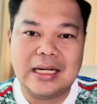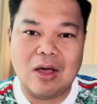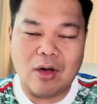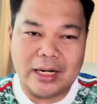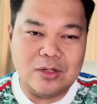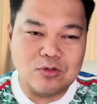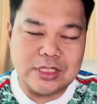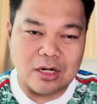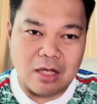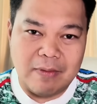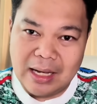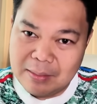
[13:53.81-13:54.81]
เราก็ได้ดู
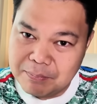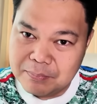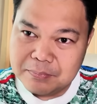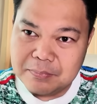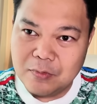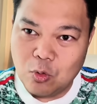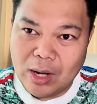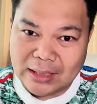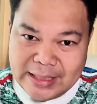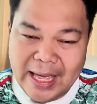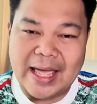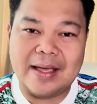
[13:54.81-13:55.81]
ซะหน่อยว่าอู
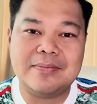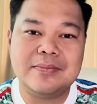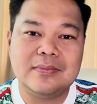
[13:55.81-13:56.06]
กาเต้